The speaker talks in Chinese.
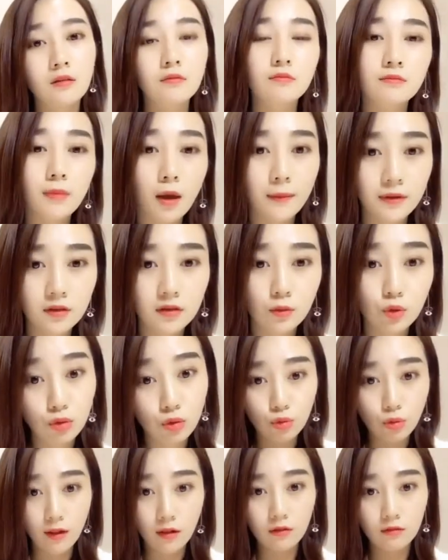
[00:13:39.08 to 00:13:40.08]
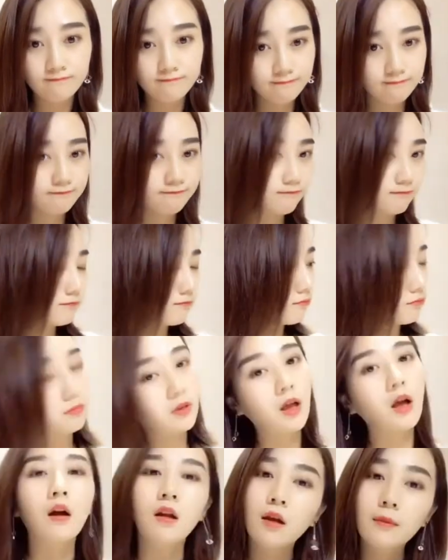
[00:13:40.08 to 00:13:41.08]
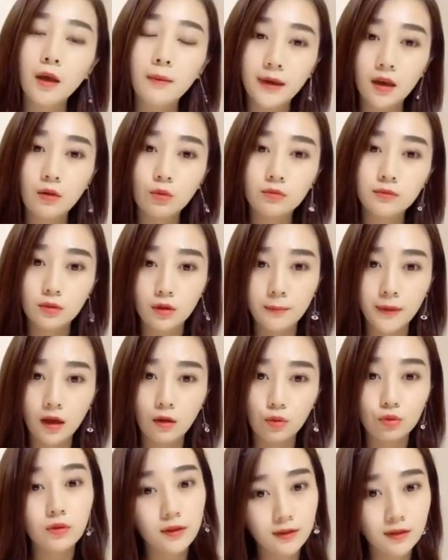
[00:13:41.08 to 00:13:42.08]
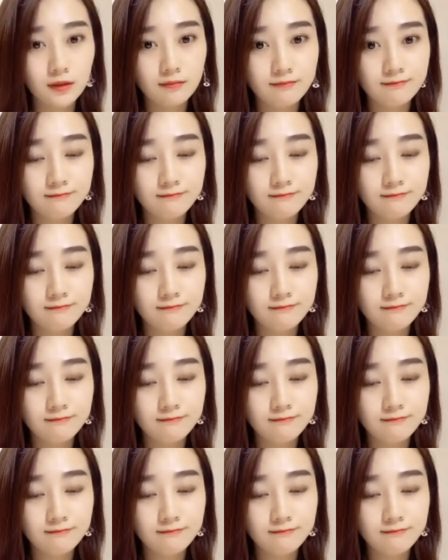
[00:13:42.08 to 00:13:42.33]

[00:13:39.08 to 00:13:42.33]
不好意思，我手断了。那还有？好了，宝贝，闭嘴吧，我爱你。